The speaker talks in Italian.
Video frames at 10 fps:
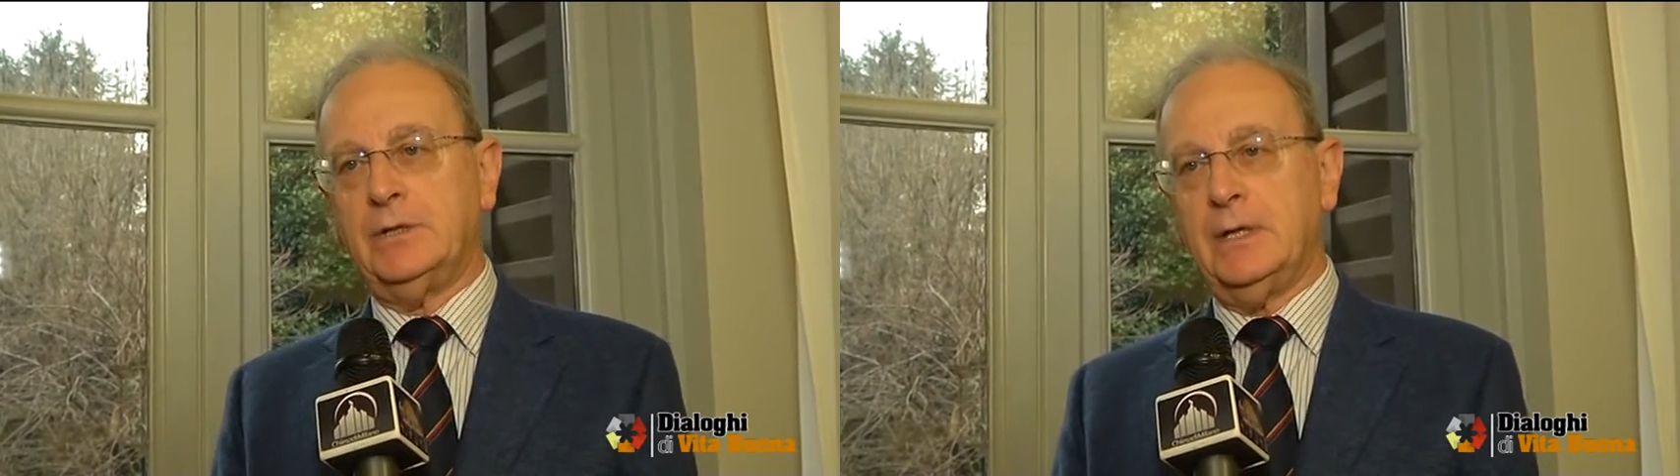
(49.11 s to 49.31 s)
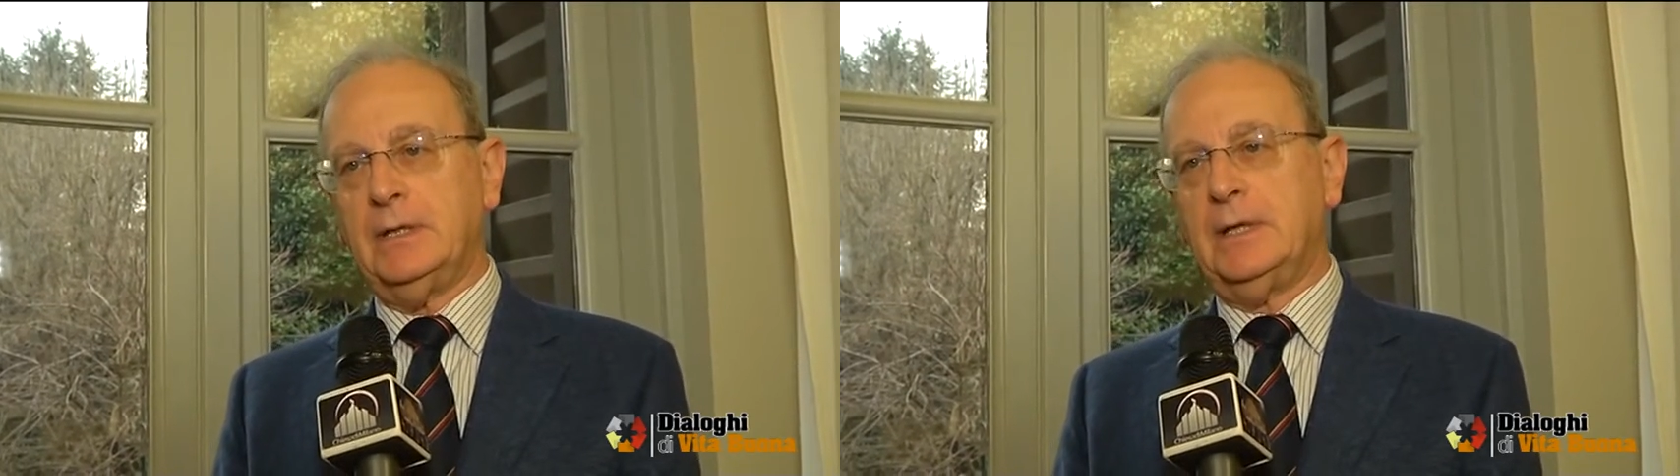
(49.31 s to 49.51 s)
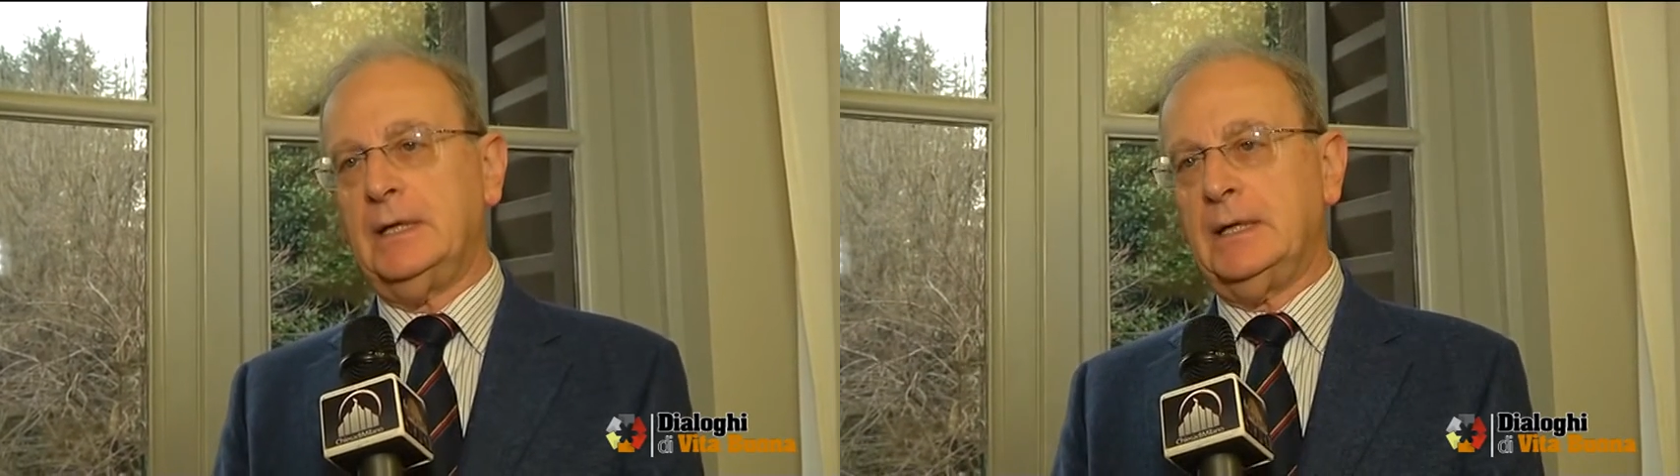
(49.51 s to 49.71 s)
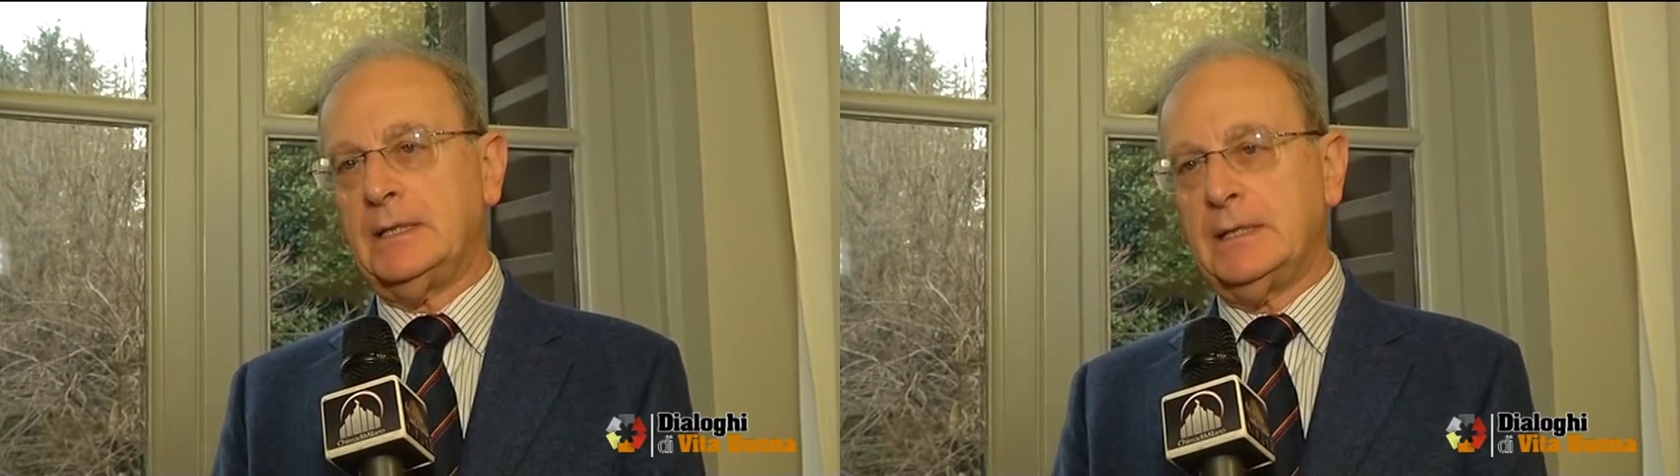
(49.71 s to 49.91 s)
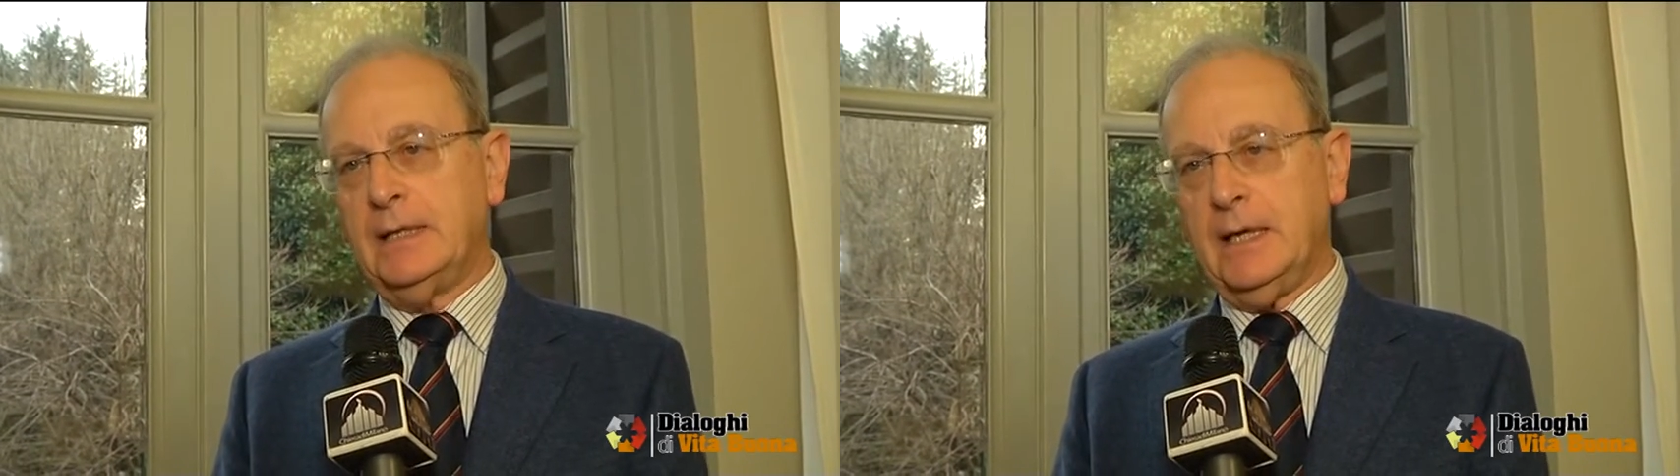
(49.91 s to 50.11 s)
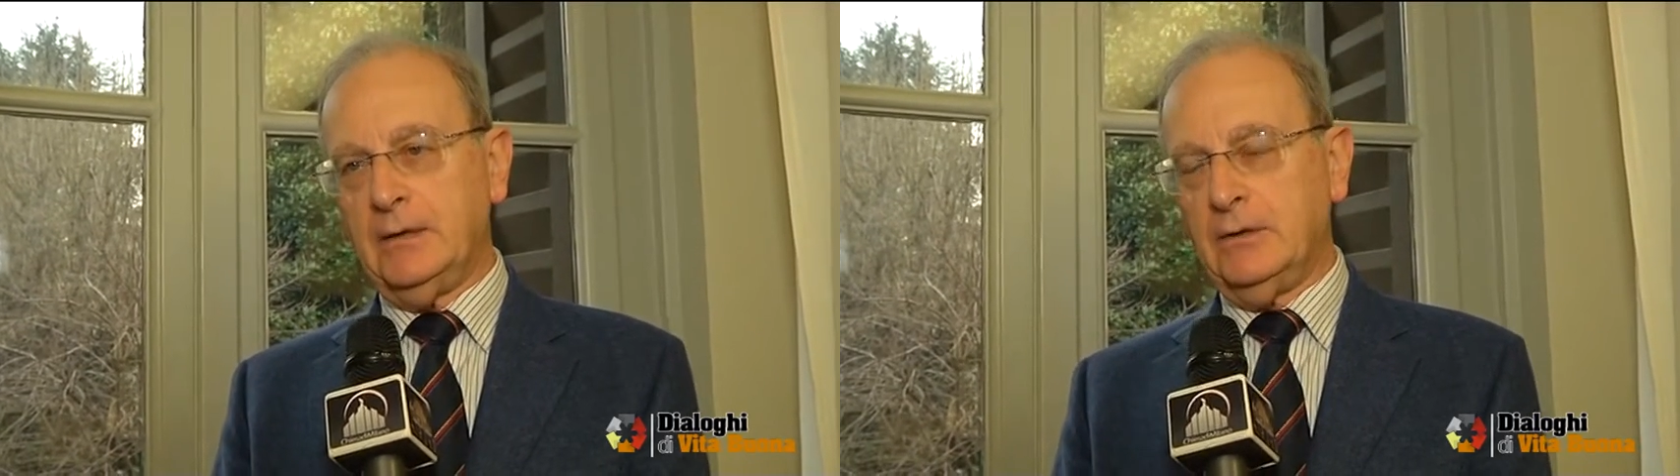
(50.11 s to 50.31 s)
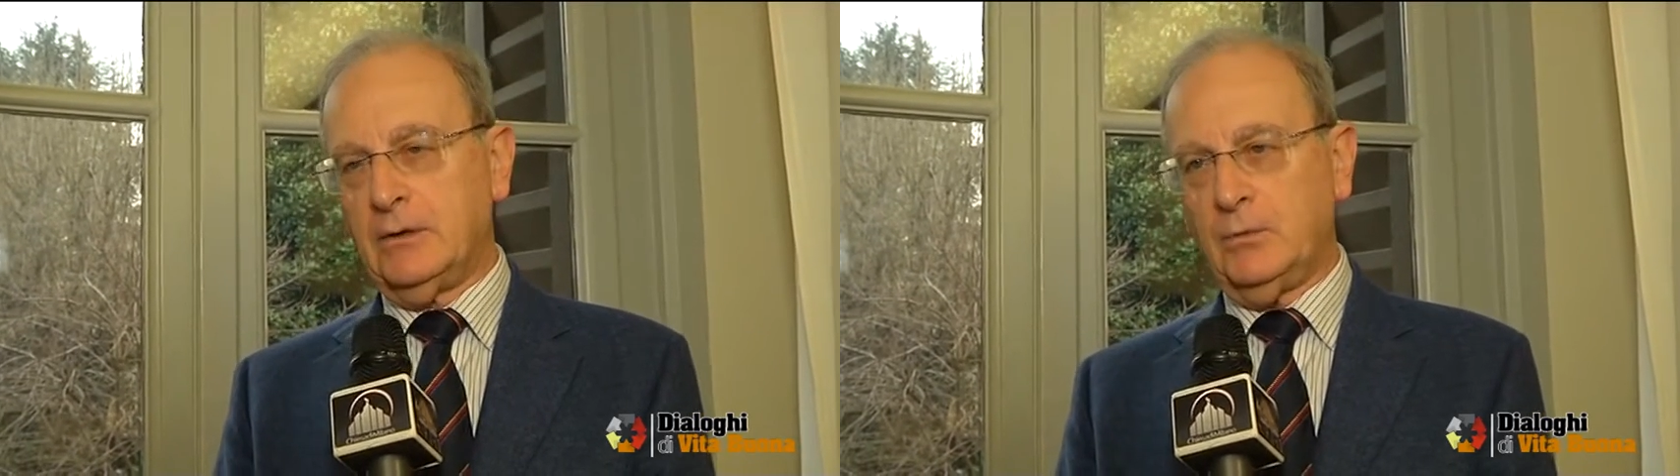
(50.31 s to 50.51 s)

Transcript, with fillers: genere si danno a